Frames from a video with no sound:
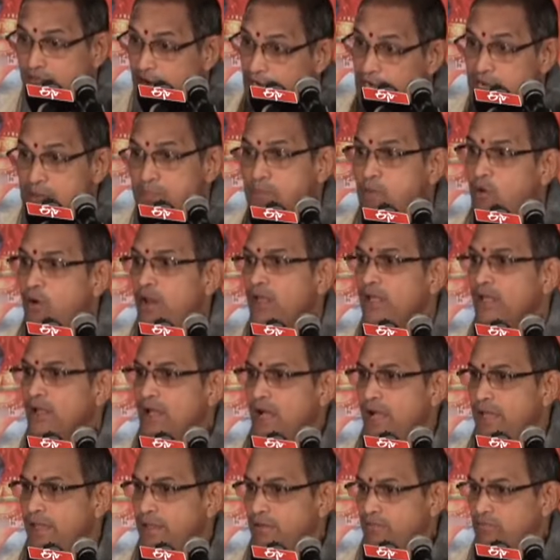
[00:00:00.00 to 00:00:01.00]
వెళ్ళిపోవడం
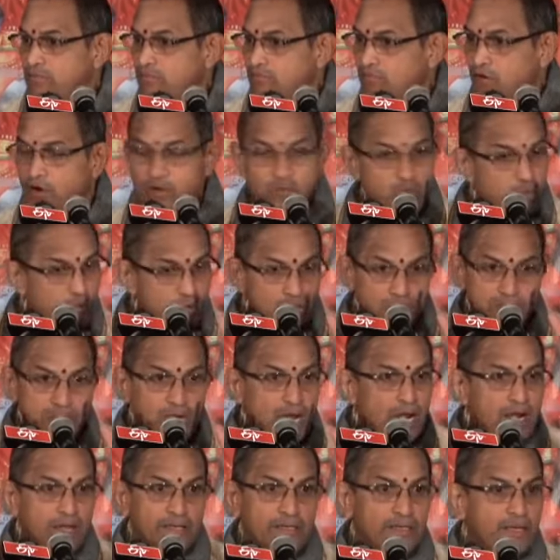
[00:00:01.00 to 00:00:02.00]
ఖాయం వాడు
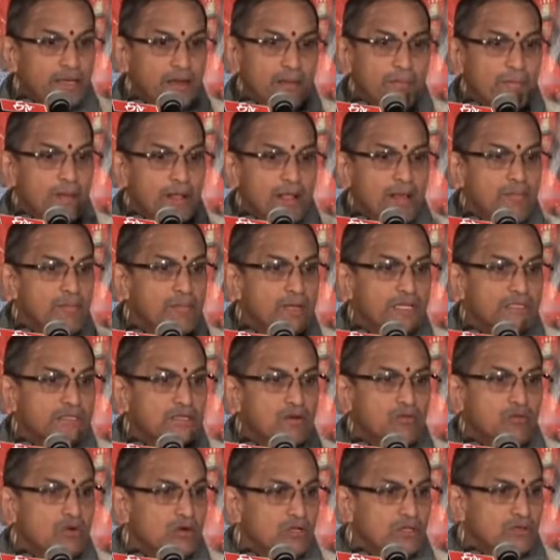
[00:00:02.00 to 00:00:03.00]
ఉంటాడన్న నమ్మకం
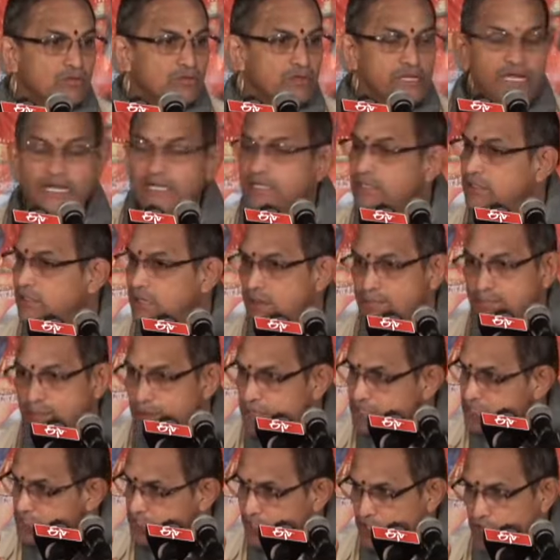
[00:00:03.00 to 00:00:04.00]
మాత్రం ఉండదు ఎట్టి
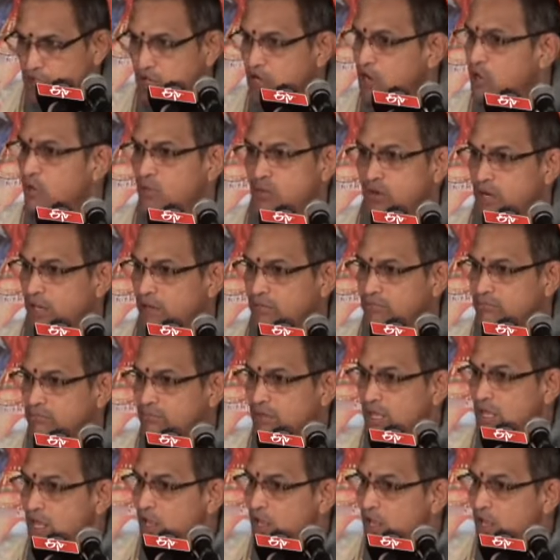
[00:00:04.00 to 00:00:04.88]
పరిస్థితుల్లో ఉండరు